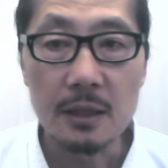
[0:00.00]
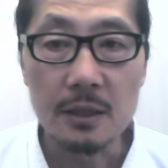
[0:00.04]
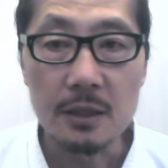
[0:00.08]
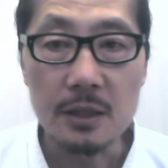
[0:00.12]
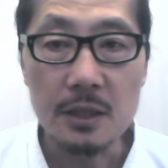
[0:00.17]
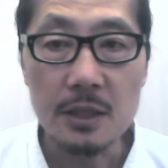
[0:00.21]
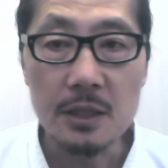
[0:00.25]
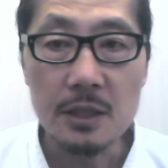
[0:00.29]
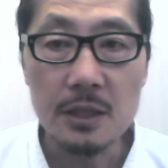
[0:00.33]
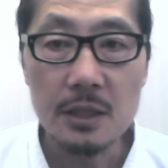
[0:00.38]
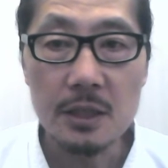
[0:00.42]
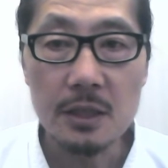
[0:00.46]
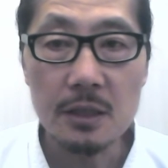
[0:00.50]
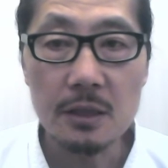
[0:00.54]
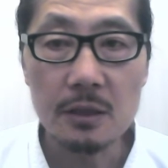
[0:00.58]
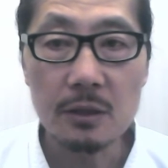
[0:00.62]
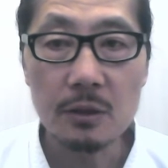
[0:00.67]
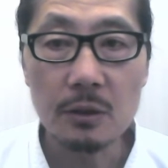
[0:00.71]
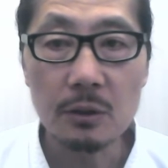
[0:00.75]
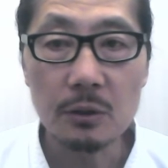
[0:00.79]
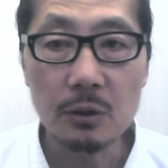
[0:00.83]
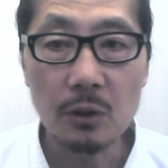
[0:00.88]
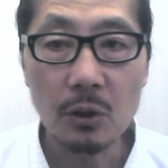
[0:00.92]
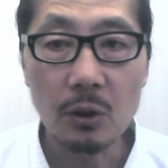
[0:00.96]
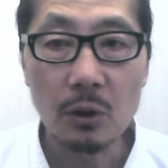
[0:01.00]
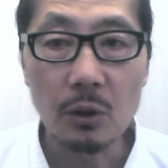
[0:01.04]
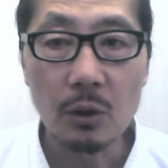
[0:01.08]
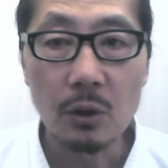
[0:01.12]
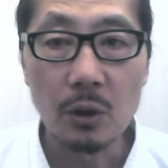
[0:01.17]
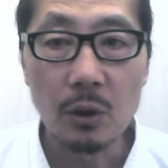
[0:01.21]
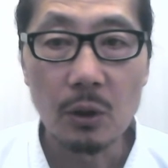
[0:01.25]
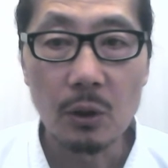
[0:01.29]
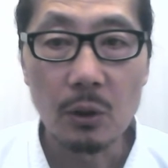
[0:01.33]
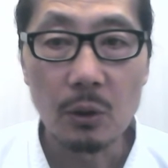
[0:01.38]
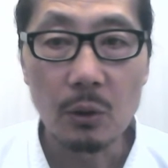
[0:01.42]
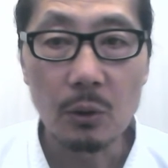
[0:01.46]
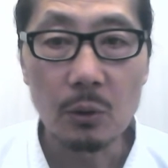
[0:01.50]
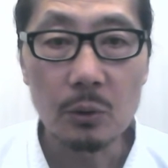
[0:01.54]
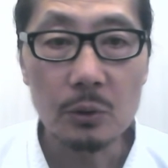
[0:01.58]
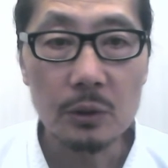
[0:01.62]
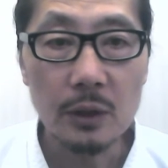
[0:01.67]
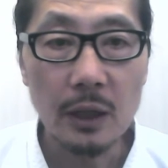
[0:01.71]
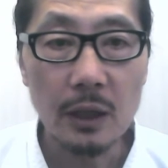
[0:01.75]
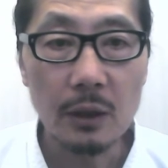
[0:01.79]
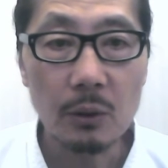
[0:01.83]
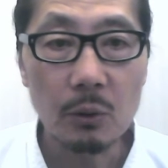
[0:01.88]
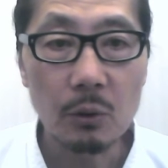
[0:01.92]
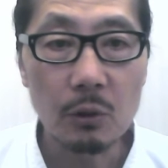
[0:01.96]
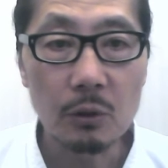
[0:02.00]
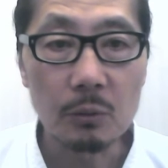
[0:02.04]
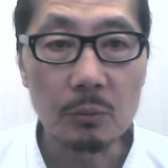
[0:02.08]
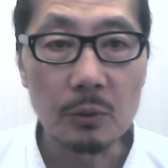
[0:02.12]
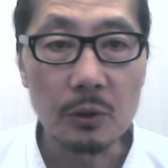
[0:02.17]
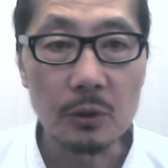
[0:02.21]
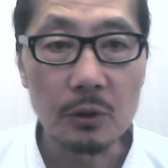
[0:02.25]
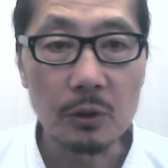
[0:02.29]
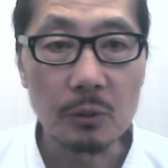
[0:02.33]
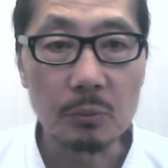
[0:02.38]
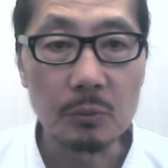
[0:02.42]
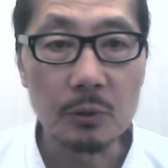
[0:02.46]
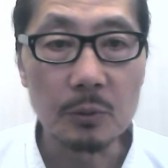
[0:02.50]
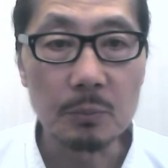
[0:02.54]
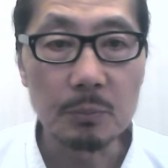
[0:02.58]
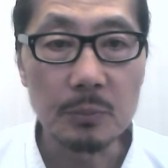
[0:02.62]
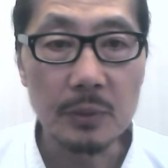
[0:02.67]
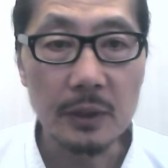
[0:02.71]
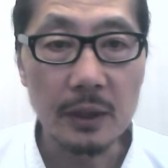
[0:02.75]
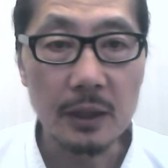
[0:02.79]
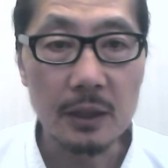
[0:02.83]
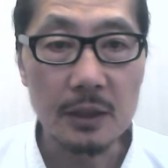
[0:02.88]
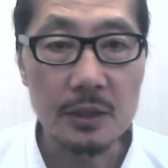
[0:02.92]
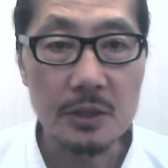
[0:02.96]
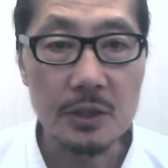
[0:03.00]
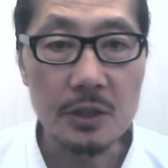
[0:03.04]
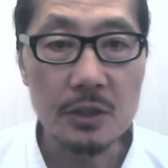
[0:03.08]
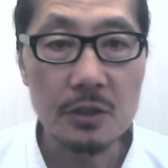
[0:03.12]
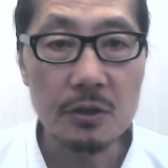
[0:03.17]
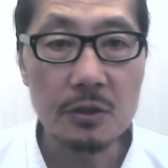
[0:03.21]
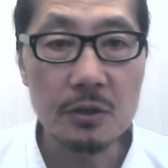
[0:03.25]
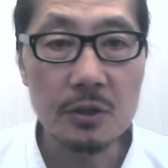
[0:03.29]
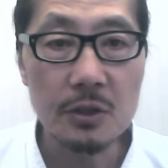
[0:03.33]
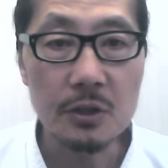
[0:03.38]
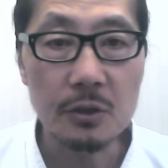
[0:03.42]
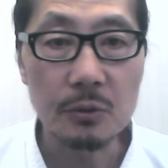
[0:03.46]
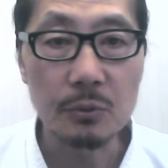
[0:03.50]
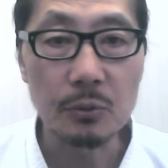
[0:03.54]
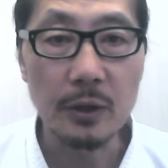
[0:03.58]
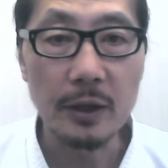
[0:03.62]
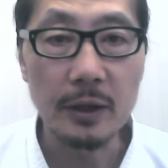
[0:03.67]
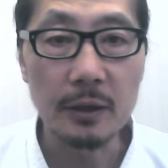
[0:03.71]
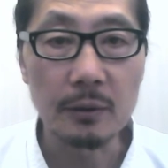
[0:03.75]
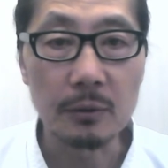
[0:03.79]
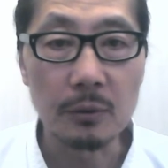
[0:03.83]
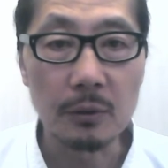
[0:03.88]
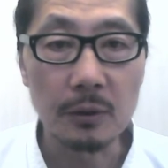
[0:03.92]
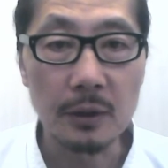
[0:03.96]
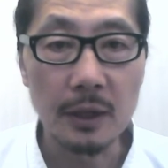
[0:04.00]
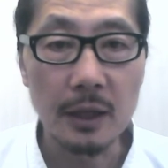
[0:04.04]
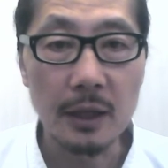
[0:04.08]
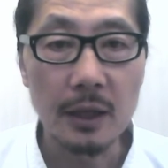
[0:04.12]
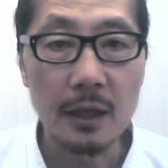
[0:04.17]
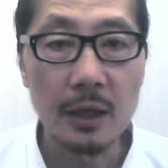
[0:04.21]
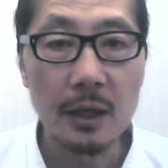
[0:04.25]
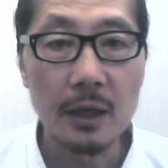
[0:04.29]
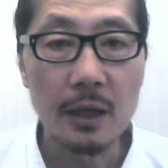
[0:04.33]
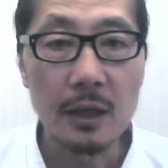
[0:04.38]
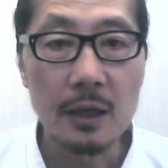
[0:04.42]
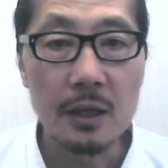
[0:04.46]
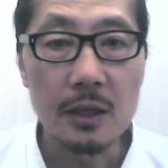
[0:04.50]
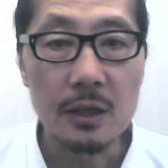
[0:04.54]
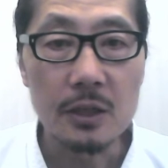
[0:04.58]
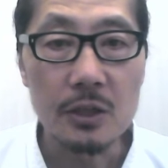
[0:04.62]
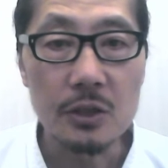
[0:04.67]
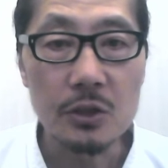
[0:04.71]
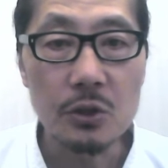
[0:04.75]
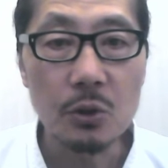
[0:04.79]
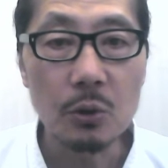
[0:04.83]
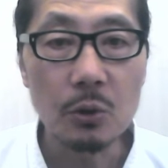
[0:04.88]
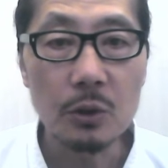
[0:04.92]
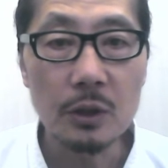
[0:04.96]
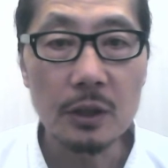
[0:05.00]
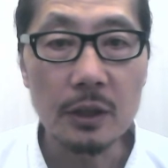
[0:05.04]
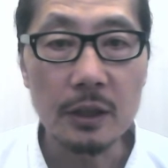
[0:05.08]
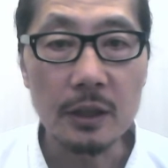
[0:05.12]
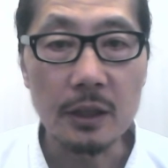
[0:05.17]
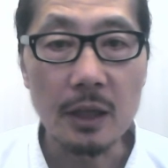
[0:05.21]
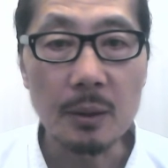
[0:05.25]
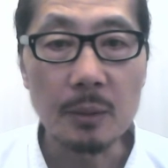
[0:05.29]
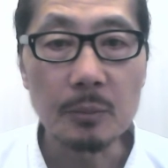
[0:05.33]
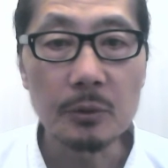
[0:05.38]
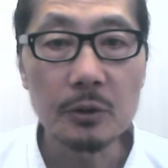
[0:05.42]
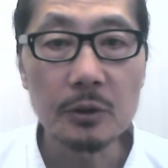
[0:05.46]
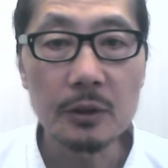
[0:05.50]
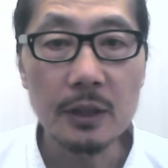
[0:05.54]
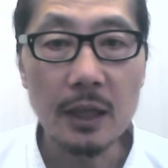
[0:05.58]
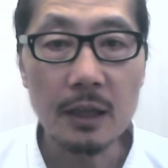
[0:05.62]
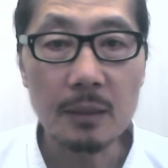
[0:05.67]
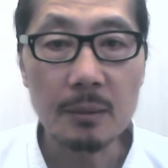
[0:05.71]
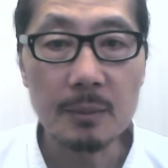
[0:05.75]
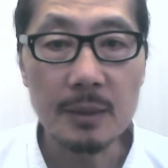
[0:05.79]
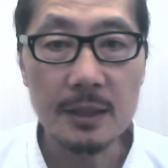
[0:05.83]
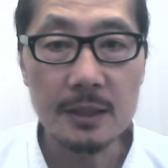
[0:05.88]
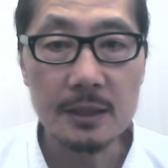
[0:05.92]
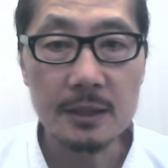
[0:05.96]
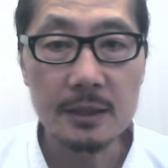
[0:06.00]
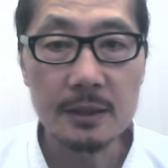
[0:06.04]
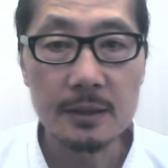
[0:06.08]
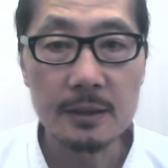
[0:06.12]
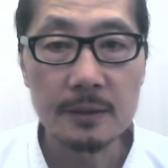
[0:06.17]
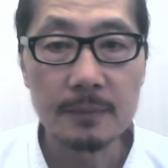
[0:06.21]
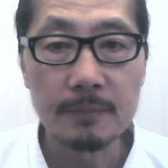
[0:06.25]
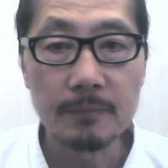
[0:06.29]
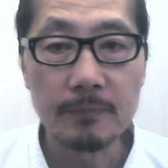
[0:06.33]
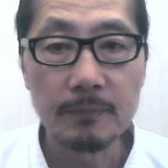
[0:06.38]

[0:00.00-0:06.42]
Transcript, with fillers: 妊娠すると黄体ホルモンの分泌が著しく増えるので、非常に眠くなります。